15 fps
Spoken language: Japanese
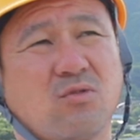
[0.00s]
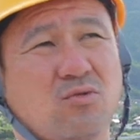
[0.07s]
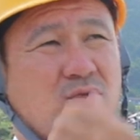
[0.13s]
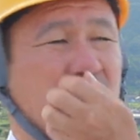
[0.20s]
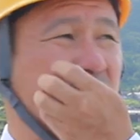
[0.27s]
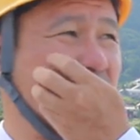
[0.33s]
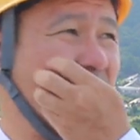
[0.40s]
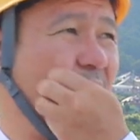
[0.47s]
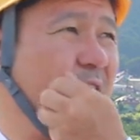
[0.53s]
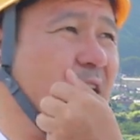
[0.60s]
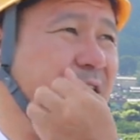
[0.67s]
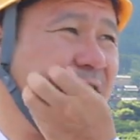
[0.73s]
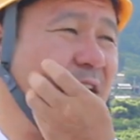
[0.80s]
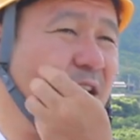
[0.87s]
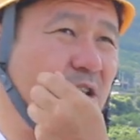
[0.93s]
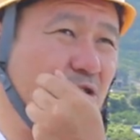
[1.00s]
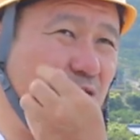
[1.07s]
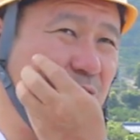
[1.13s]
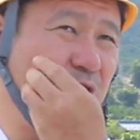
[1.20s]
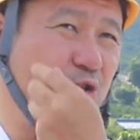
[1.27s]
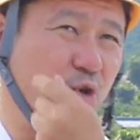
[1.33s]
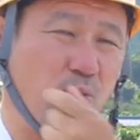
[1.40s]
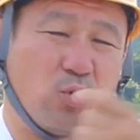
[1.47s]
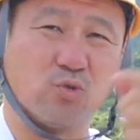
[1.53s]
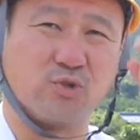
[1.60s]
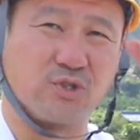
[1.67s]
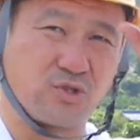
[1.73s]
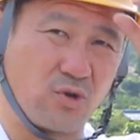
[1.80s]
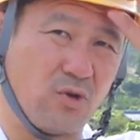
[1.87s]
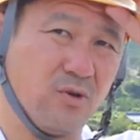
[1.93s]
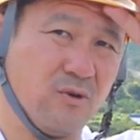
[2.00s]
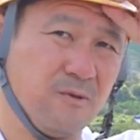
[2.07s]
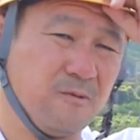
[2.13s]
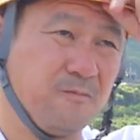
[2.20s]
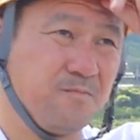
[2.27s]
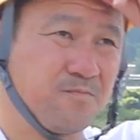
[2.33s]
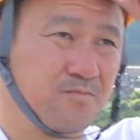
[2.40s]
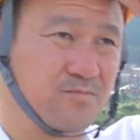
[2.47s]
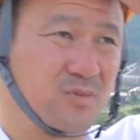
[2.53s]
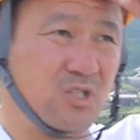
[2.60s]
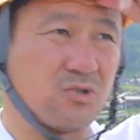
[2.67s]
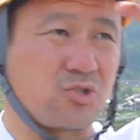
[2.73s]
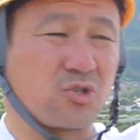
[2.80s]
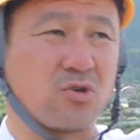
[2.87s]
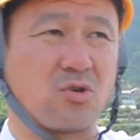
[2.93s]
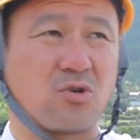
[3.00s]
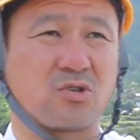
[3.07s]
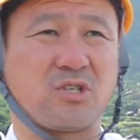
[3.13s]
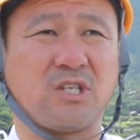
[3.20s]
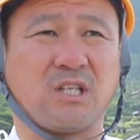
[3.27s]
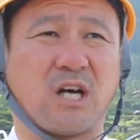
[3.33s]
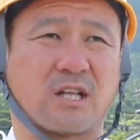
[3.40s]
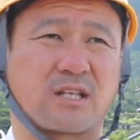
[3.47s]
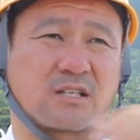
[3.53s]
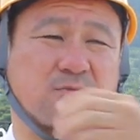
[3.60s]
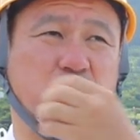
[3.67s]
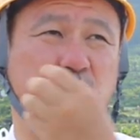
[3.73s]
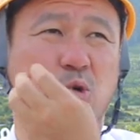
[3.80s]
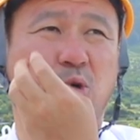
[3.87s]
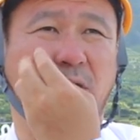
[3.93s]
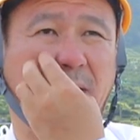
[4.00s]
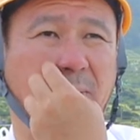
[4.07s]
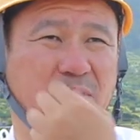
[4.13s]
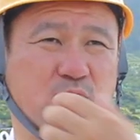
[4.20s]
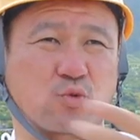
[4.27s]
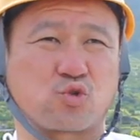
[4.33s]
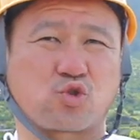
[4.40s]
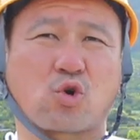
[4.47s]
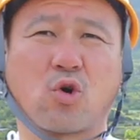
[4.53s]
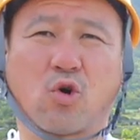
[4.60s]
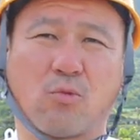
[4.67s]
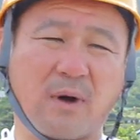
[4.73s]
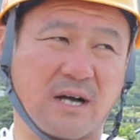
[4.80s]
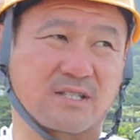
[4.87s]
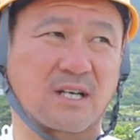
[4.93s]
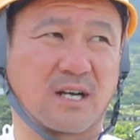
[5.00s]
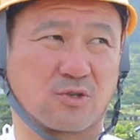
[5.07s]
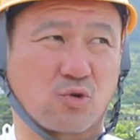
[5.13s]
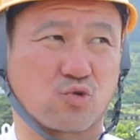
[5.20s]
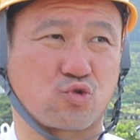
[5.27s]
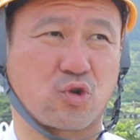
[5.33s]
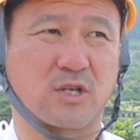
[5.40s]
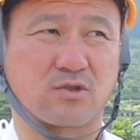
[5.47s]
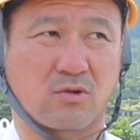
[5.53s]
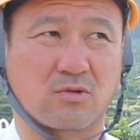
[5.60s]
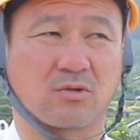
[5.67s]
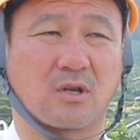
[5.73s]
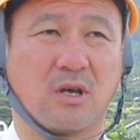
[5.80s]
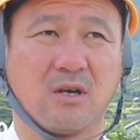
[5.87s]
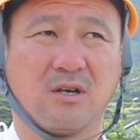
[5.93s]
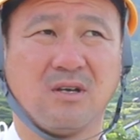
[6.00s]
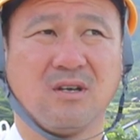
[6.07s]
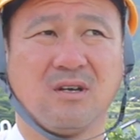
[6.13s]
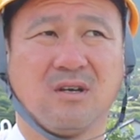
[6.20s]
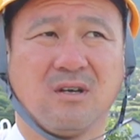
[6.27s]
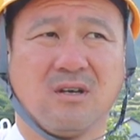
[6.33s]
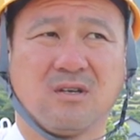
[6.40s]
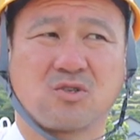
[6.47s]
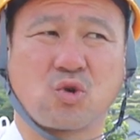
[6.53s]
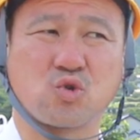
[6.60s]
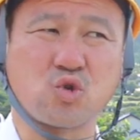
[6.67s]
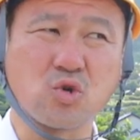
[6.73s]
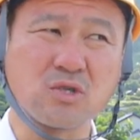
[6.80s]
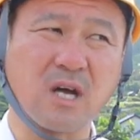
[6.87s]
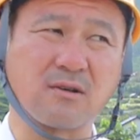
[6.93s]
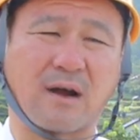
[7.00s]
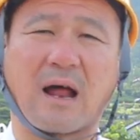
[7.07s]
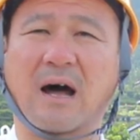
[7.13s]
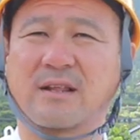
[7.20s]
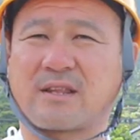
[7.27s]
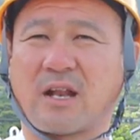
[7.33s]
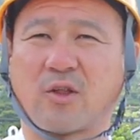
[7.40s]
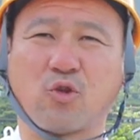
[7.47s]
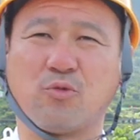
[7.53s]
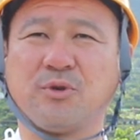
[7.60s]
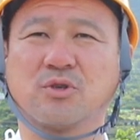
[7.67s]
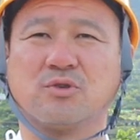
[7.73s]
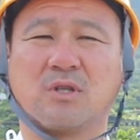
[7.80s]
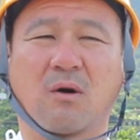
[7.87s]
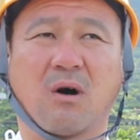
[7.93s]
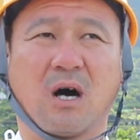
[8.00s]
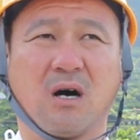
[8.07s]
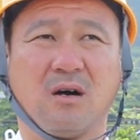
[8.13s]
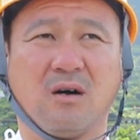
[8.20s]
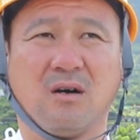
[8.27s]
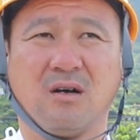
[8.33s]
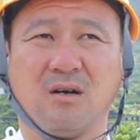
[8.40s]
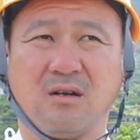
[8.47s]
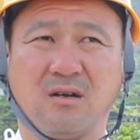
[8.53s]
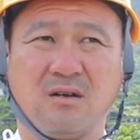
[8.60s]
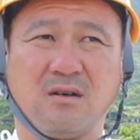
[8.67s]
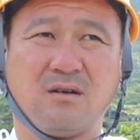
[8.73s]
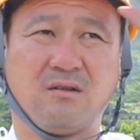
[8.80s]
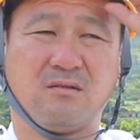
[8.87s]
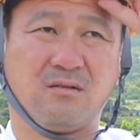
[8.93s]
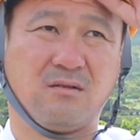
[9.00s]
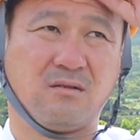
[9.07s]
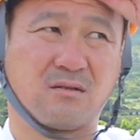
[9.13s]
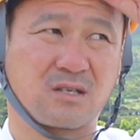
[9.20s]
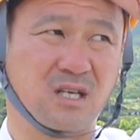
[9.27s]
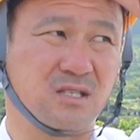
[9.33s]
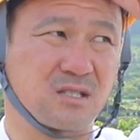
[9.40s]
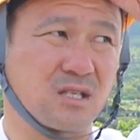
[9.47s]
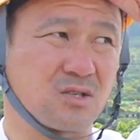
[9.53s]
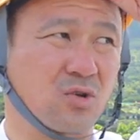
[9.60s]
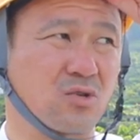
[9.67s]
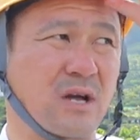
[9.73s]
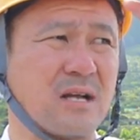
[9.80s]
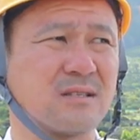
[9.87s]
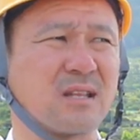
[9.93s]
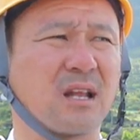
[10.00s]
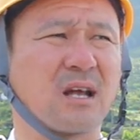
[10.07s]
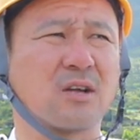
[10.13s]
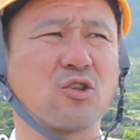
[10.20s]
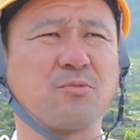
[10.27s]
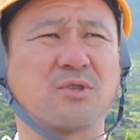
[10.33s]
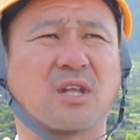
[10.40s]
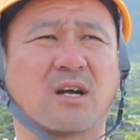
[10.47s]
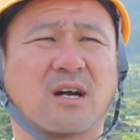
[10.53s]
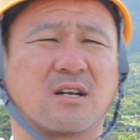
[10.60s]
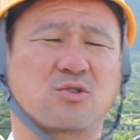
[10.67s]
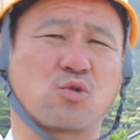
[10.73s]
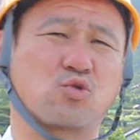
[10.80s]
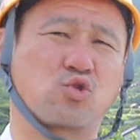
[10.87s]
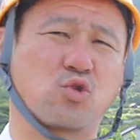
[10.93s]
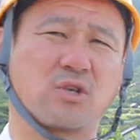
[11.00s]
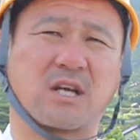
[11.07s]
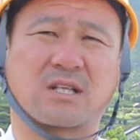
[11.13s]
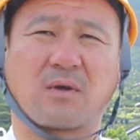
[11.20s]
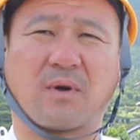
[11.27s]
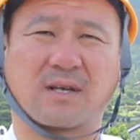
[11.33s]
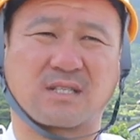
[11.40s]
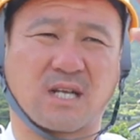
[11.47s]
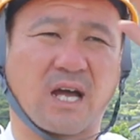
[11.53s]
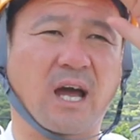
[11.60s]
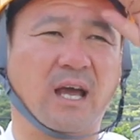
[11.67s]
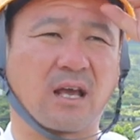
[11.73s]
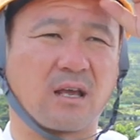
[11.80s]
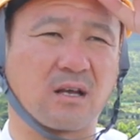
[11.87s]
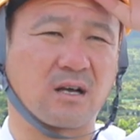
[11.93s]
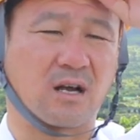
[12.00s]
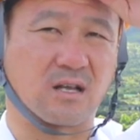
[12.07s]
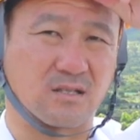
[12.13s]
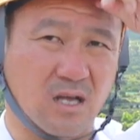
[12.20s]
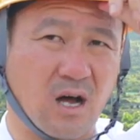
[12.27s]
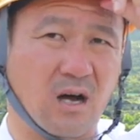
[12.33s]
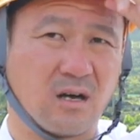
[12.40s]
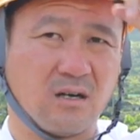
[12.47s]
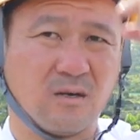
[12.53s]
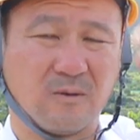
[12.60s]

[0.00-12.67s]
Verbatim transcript: 独立してからアンテナって伸びると思うんですよでうちのリーダーたちもそうだよやっぱ職長お前明日から職長だぞって職長になるからアンテナ伸びるんだわうん、決してそのアンテナが伸びてたから職長になったわけじゃないからさ、